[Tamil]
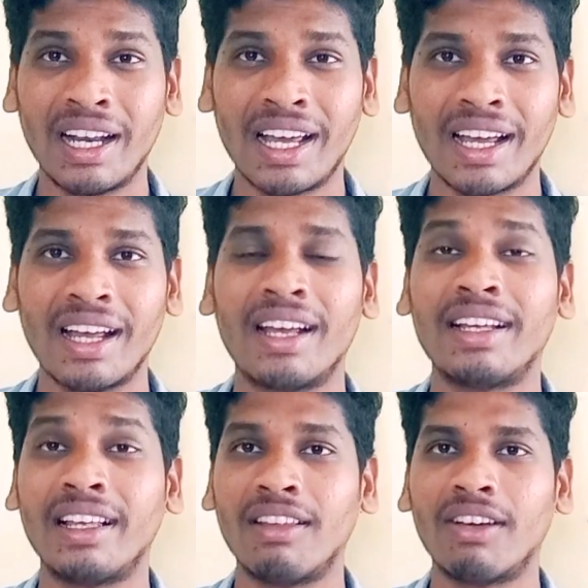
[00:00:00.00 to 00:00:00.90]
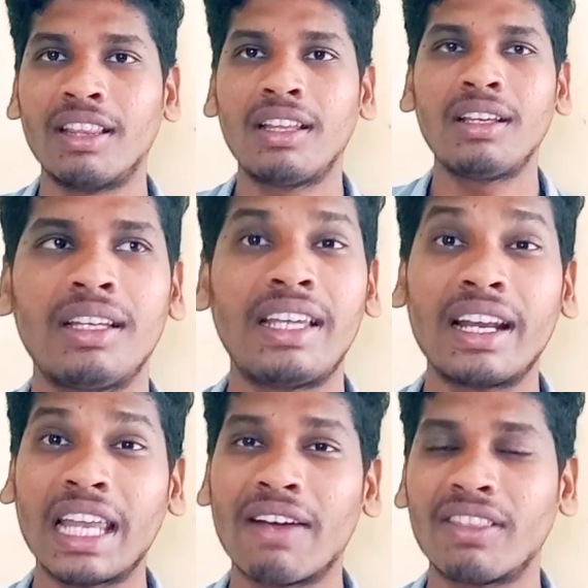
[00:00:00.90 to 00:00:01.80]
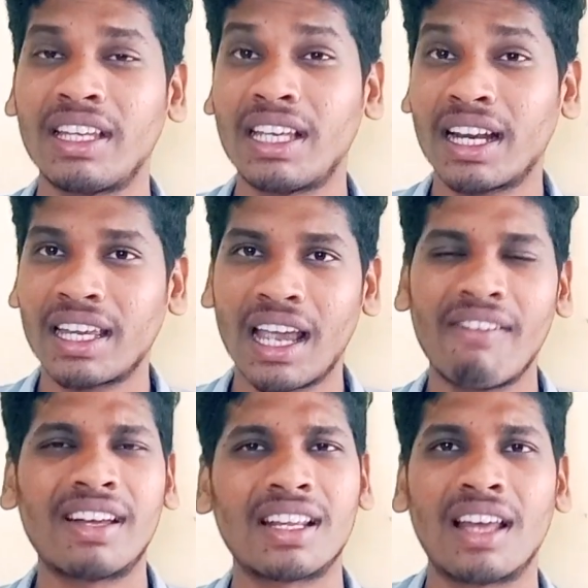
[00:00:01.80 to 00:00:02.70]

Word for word: இல்லை இது வந்து இயற்கையை வந்து இயற்கையாக